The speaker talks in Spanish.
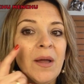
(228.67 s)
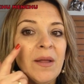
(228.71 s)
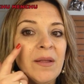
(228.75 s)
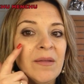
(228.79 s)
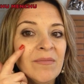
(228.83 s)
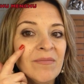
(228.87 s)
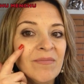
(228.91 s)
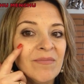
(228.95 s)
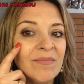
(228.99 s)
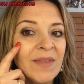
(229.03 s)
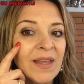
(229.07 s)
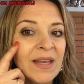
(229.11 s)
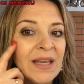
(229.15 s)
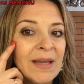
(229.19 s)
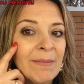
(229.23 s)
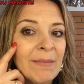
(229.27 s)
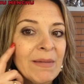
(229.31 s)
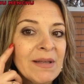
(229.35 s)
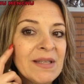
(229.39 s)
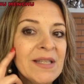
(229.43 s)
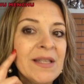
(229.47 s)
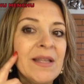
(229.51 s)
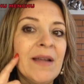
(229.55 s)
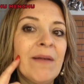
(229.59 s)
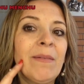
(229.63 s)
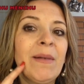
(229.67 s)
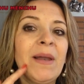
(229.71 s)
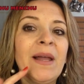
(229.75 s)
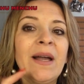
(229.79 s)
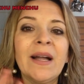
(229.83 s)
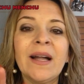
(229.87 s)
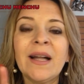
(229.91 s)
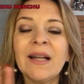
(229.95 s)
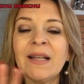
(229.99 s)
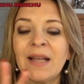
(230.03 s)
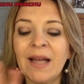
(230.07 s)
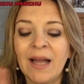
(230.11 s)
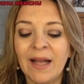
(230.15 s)
mm, tenía manchitas
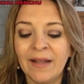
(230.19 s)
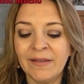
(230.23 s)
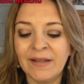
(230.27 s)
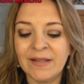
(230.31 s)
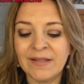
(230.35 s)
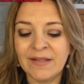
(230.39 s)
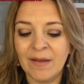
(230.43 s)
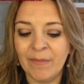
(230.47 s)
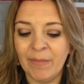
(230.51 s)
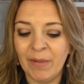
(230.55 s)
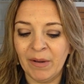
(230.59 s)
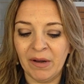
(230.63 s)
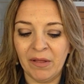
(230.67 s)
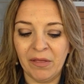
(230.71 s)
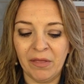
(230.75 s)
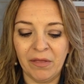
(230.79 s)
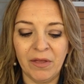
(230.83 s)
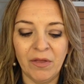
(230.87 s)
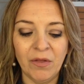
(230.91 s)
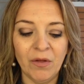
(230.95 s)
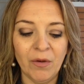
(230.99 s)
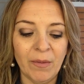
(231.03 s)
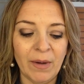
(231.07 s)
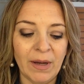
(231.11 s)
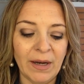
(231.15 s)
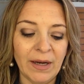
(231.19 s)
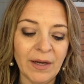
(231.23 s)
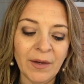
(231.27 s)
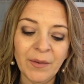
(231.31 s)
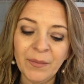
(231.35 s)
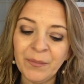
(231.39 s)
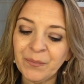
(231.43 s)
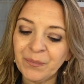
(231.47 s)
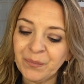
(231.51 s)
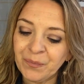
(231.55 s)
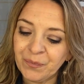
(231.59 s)
blancas, ha desaparecido, ¿vale?